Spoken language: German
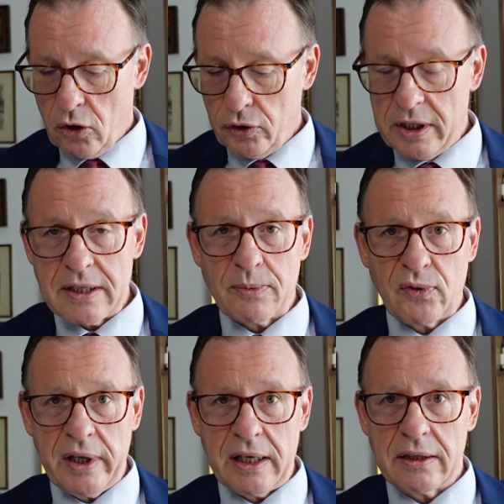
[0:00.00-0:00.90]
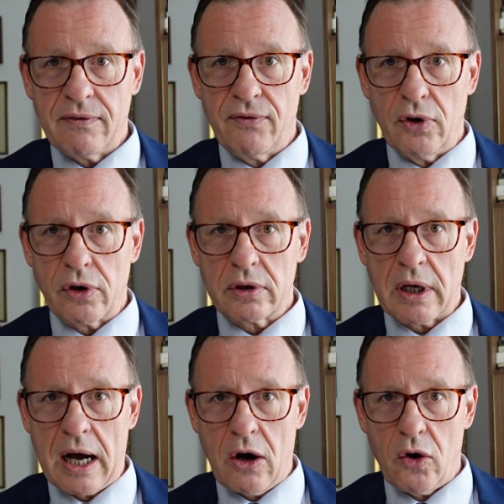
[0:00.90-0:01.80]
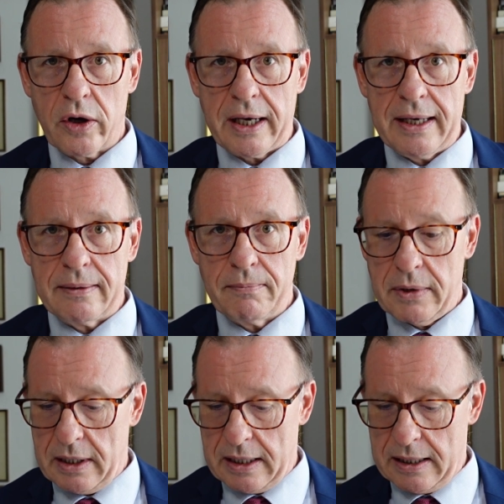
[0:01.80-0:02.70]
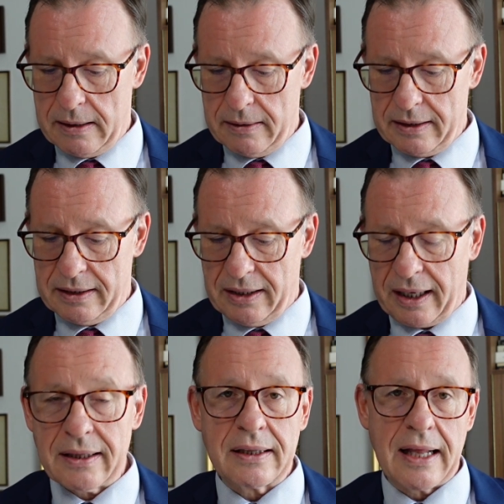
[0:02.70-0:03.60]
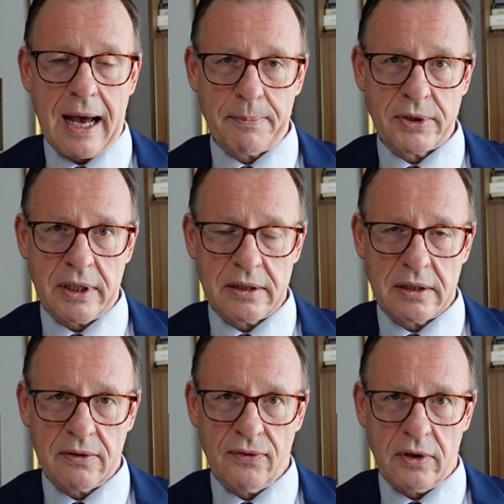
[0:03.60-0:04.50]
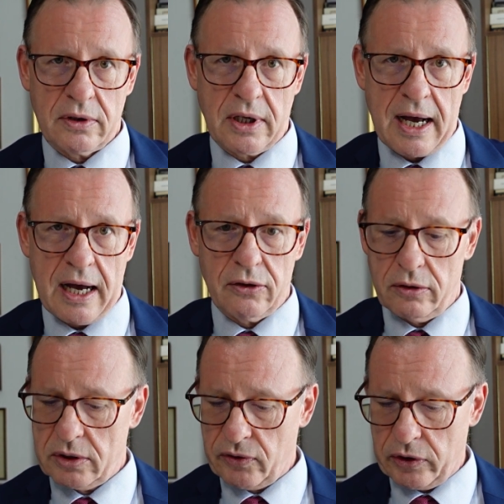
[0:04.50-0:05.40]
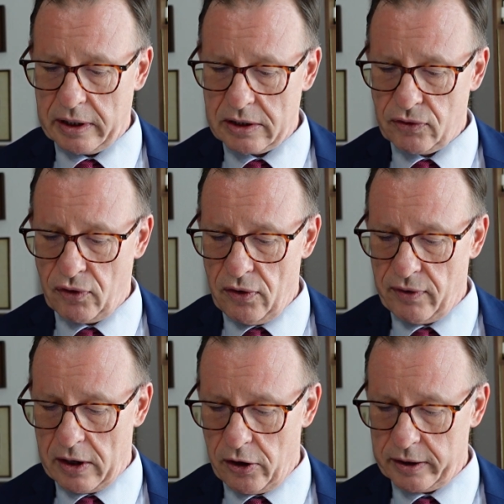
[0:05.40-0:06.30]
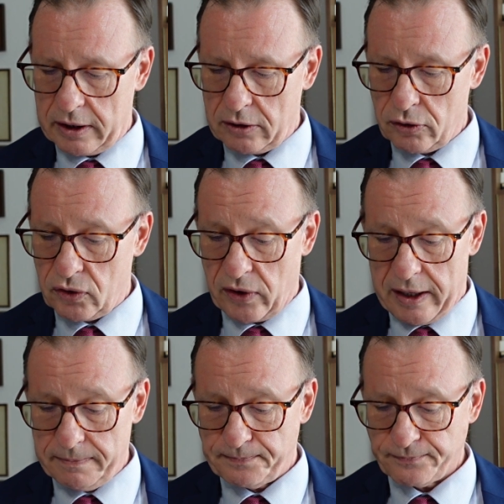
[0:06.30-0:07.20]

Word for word: Und diese Pflicht wird auch in äh, dritten Absatz von Kanon 212 erläutert. Und zwar,